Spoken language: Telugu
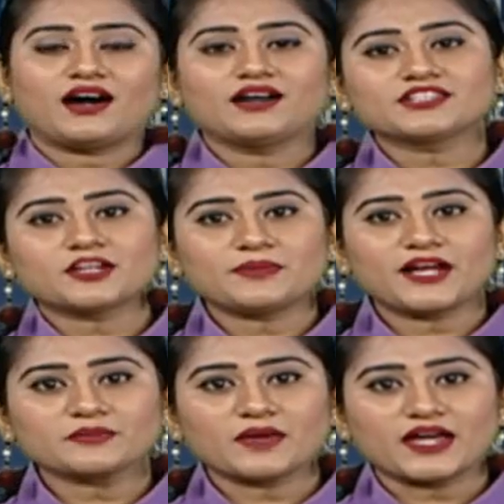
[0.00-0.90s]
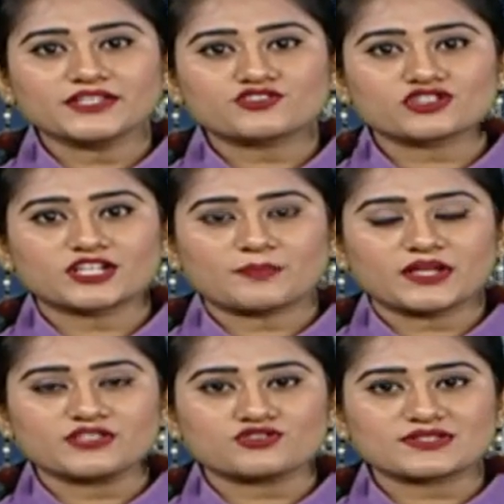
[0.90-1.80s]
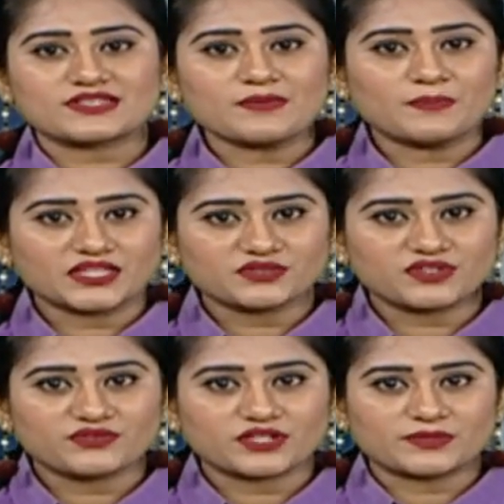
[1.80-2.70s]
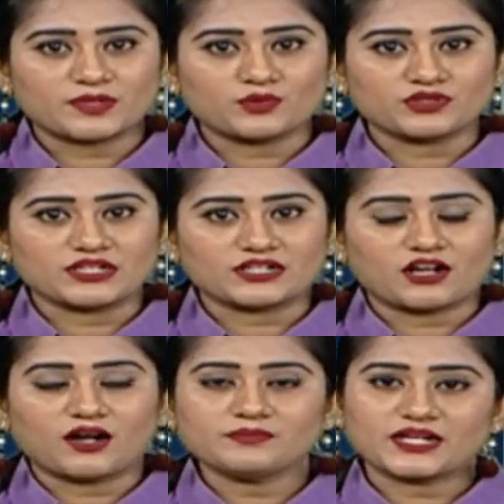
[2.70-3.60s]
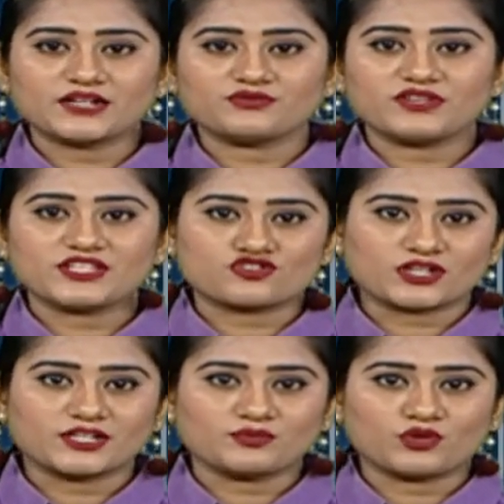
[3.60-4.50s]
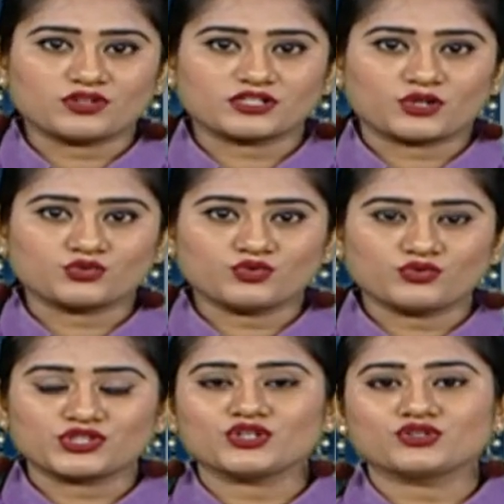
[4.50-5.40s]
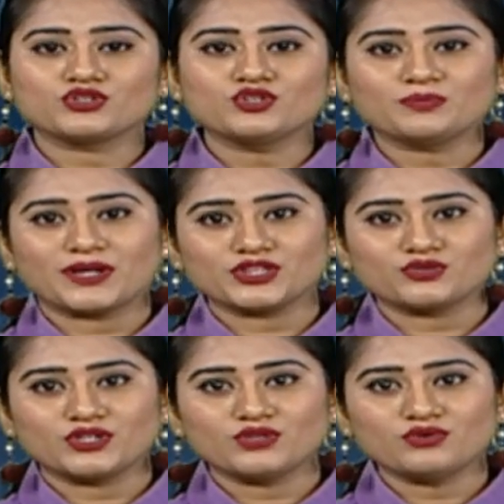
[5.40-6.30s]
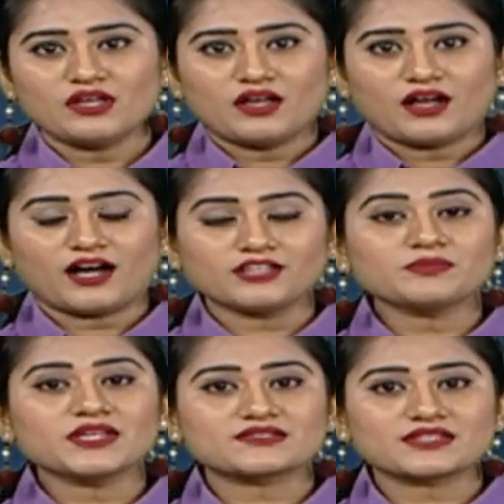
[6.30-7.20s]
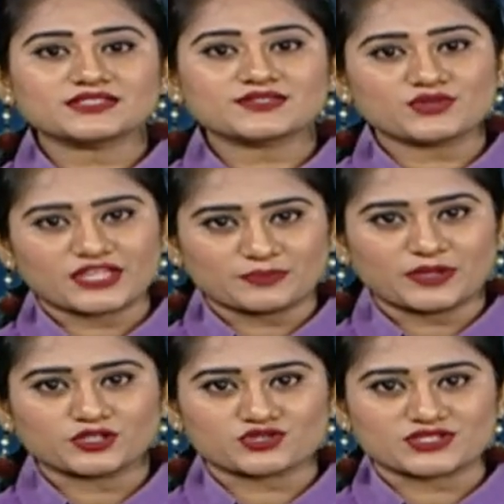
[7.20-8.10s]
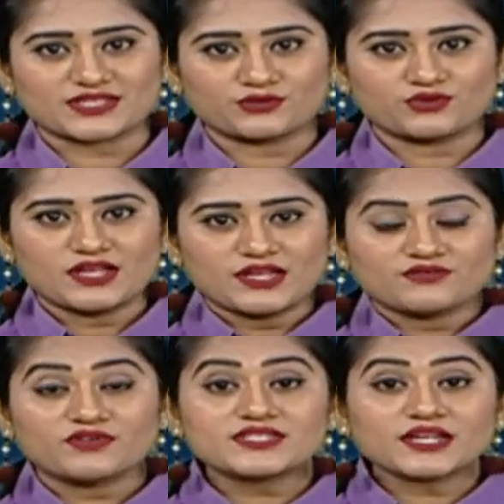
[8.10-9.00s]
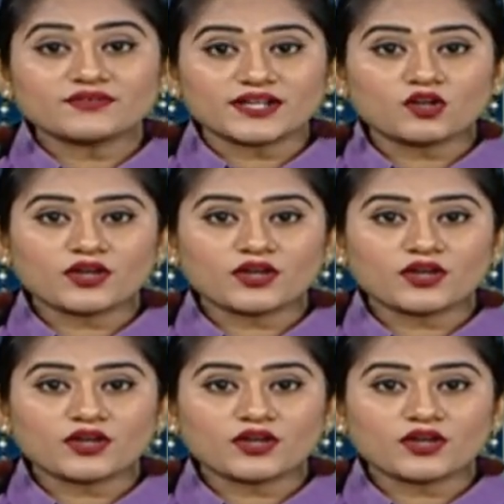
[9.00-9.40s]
ఆంధ్ర బ్యాంక్ మేనేజర్ గా పనిచేసి పదవీ విరమణ పొందిన కామ్రేడ్ వి జగన్మోహన్ రావుకు ఉద్యోగులు బంధువులు ఆత్మీయ సదస్సు ఏర్పాటు చేశారు విజయవాడలో